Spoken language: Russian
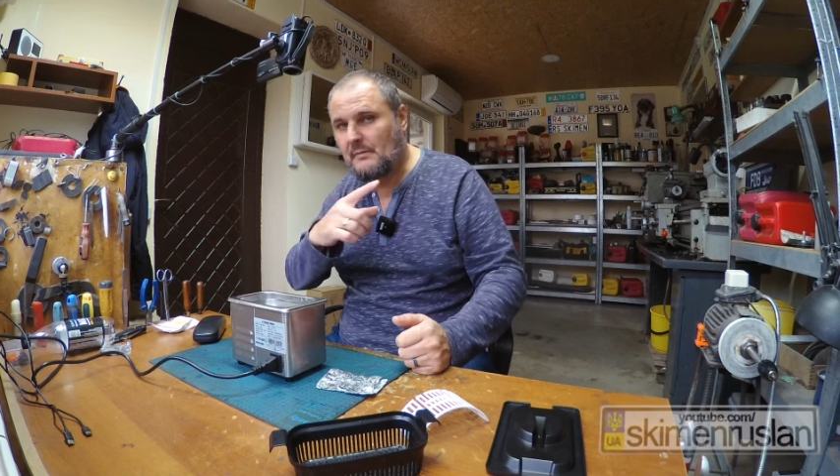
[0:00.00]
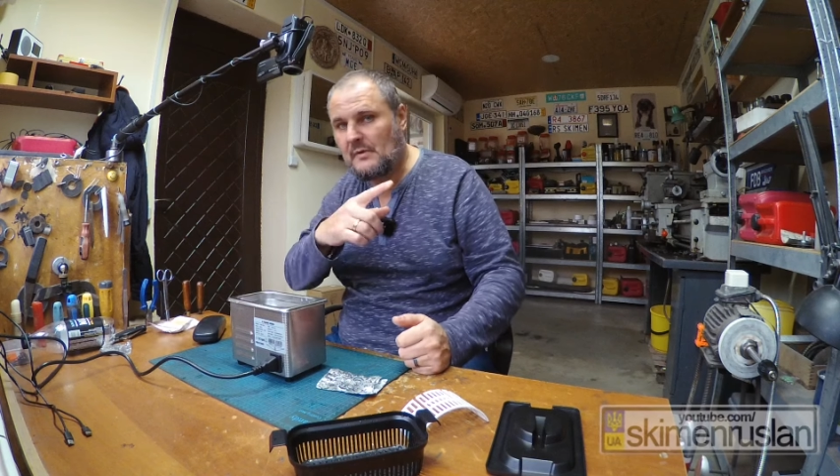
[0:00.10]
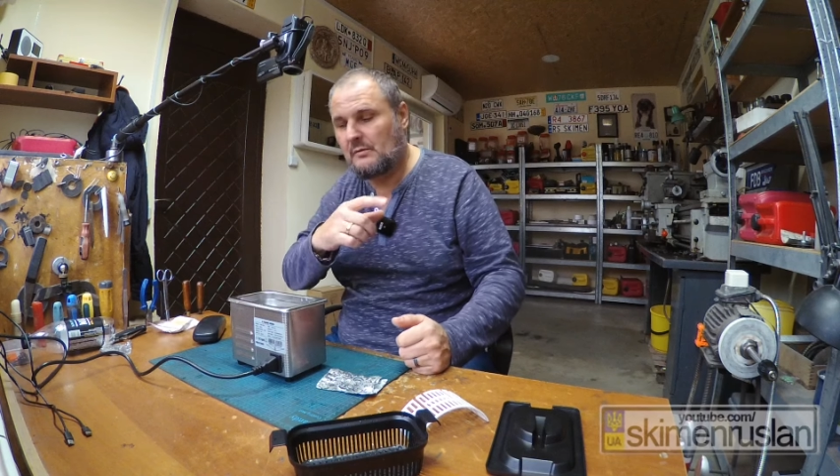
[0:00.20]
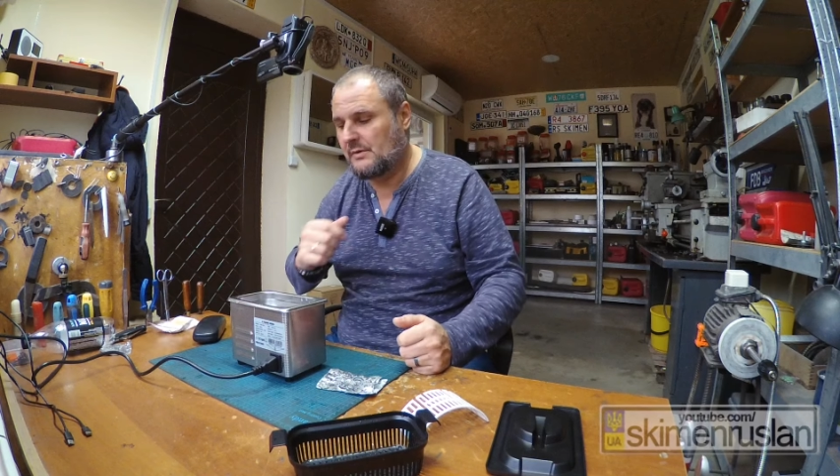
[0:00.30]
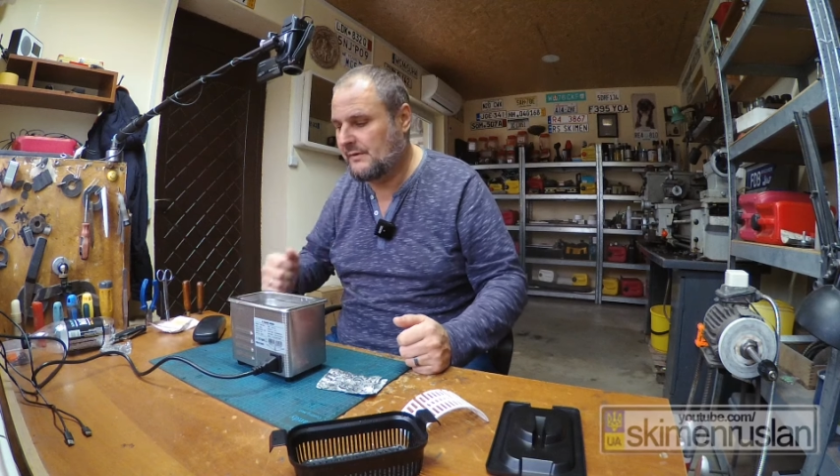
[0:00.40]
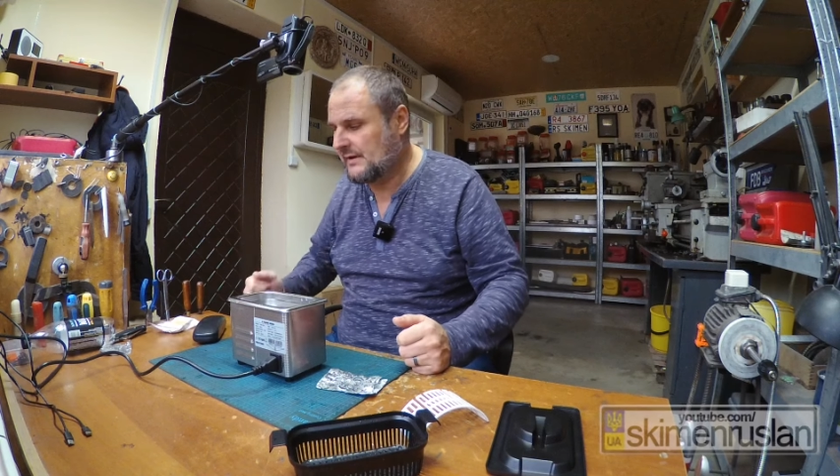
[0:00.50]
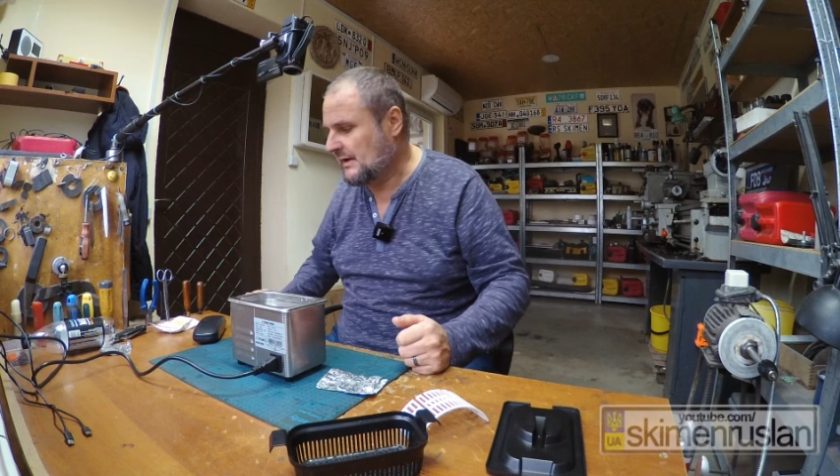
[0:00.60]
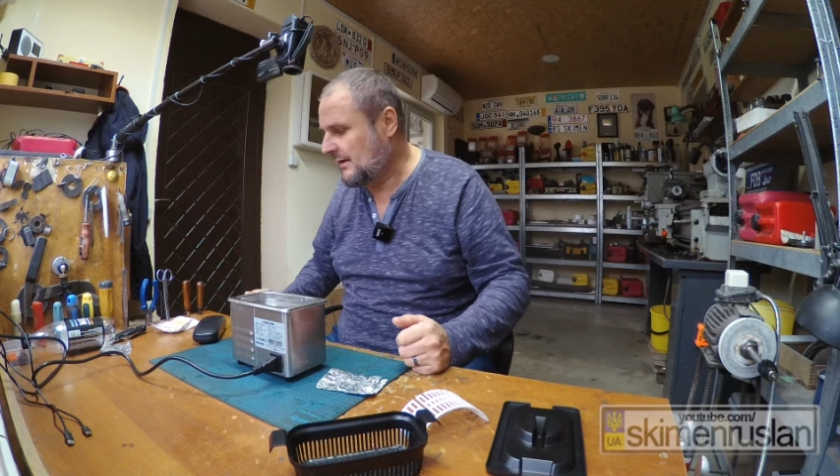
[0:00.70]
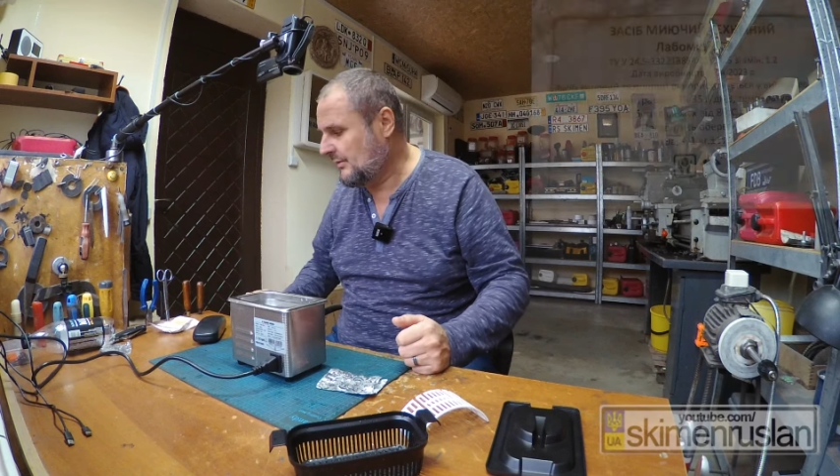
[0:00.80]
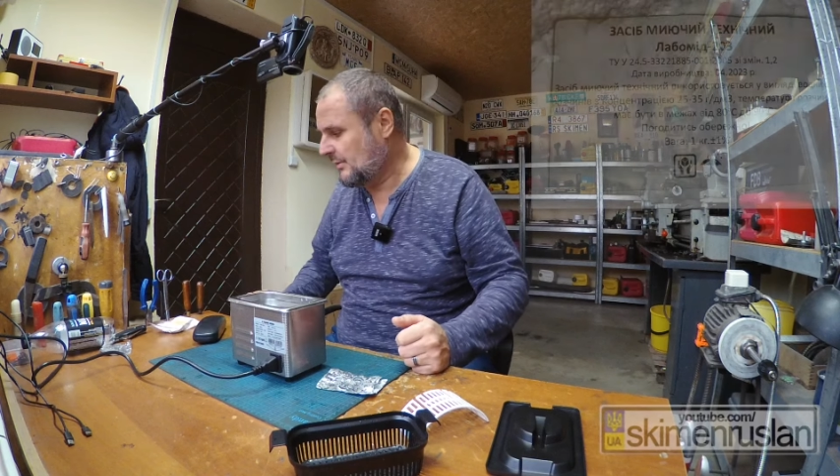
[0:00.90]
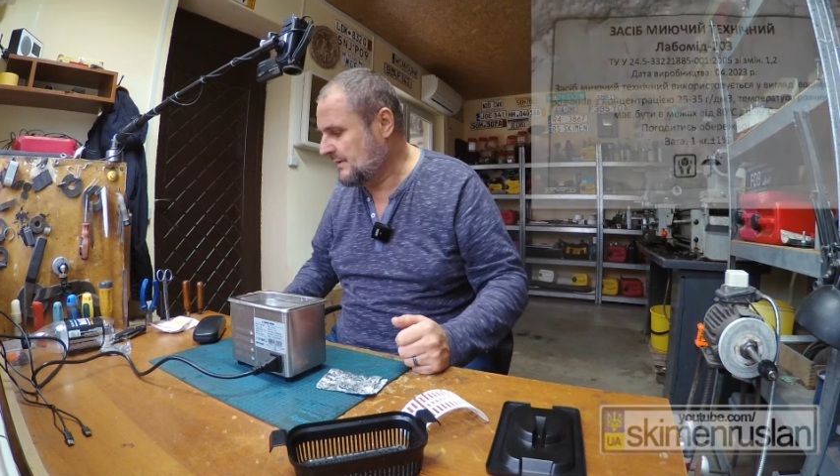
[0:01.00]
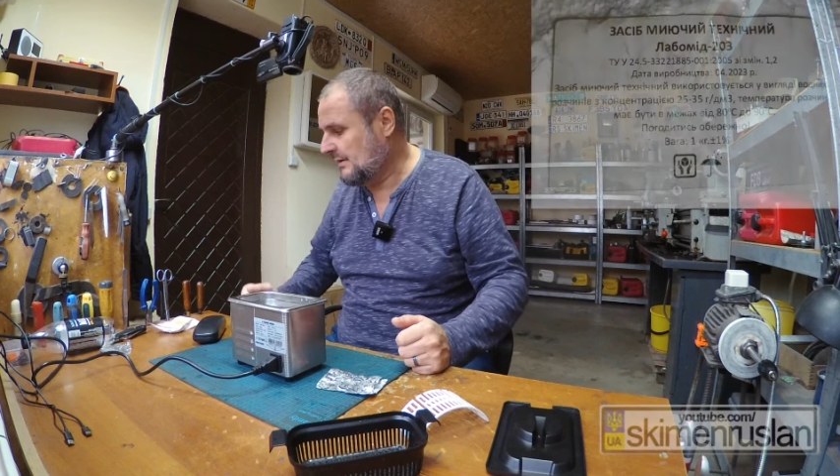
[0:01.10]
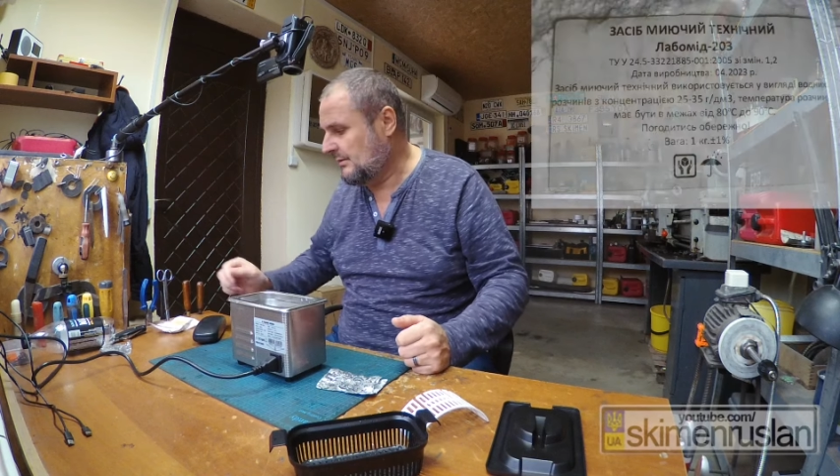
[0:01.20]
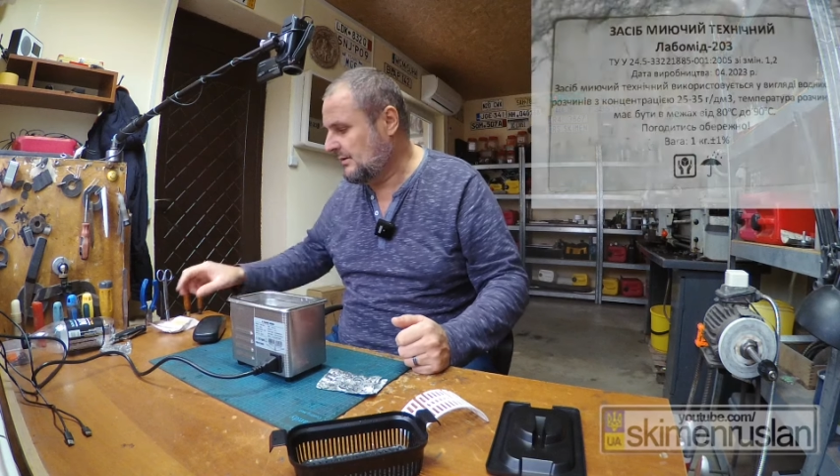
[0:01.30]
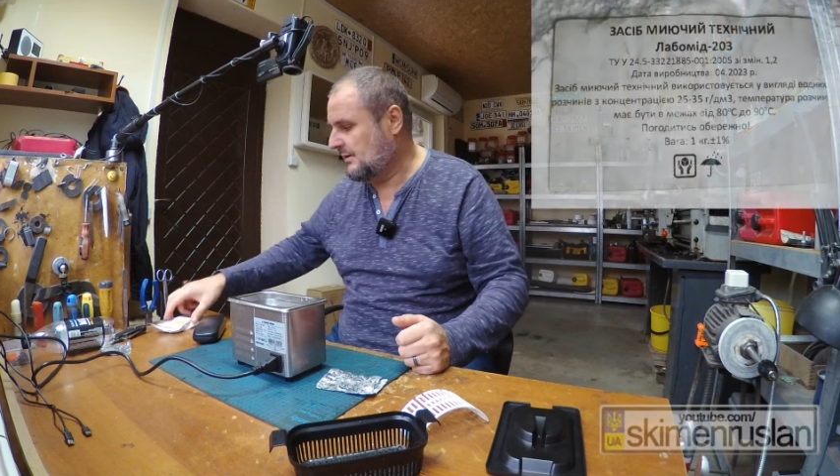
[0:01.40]
вот фотографию
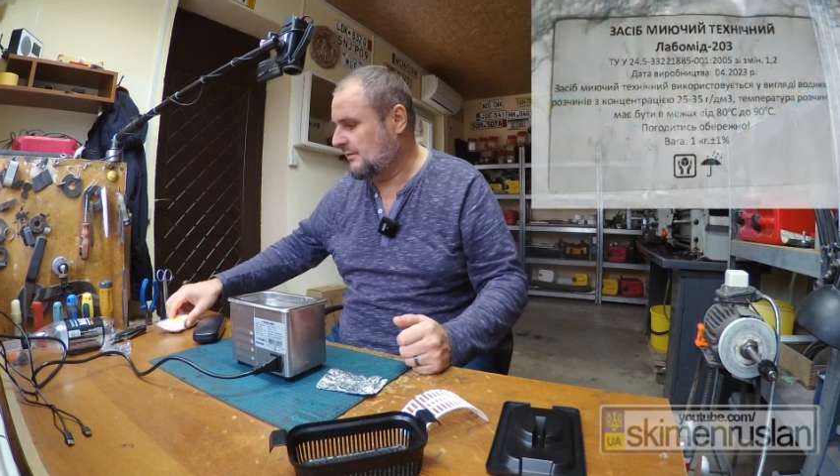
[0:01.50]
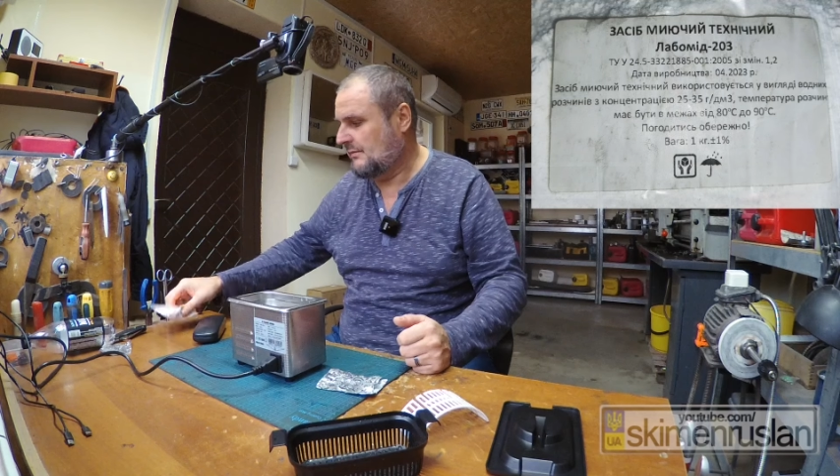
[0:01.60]
поставлю, говорит,